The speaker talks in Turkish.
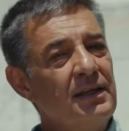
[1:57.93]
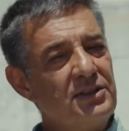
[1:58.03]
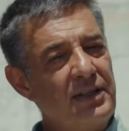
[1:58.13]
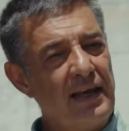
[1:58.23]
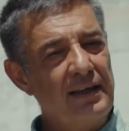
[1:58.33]

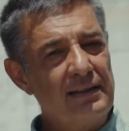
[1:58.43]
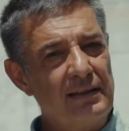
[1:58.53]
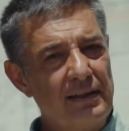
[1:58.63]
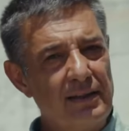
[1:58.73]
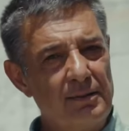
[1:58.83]
İşte
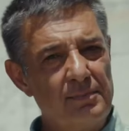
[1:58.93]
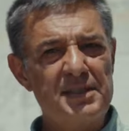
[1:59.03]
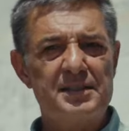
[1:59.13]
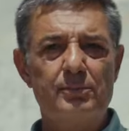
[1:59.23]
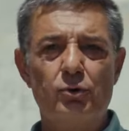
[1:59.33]
e,
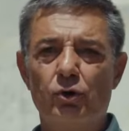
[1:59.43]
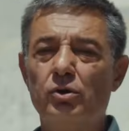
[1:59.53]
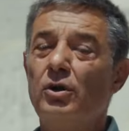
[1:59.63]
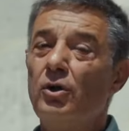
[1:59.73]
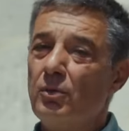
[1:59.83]
biz de
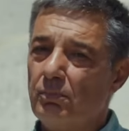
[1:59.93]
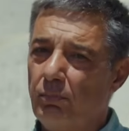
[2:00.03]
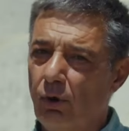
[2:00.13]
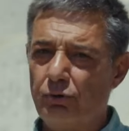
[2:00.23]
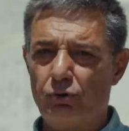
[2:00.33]
bugün
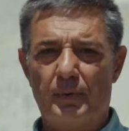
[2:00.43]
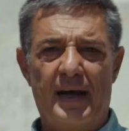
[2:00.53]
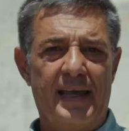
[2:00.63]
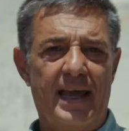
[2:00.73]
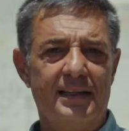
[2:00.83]

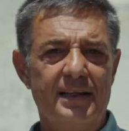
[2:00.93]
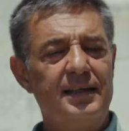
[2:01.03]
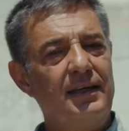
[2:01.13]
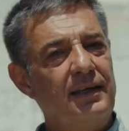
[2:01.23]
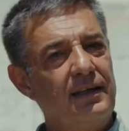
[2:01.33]
Bodrum'a
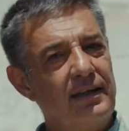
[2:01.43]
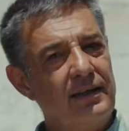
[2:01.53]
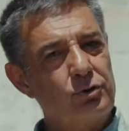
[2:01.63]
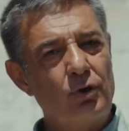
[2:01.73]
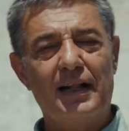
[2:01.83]
geldik.
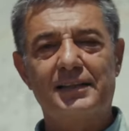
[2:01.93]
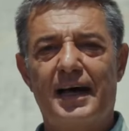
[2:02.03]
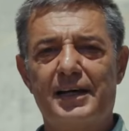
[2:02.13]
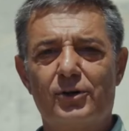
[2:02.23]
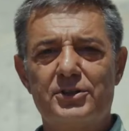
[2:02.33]
E,
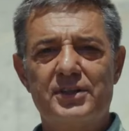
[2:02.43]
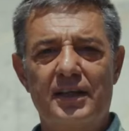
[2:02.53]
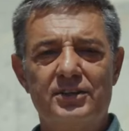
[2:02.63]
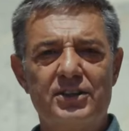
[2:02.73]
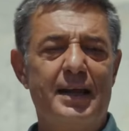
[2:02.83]
sualtı arkeolojisi
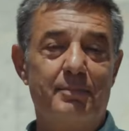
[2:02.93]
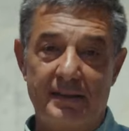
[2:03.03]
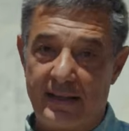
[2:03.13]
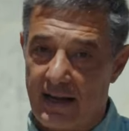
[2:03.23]
denince elbette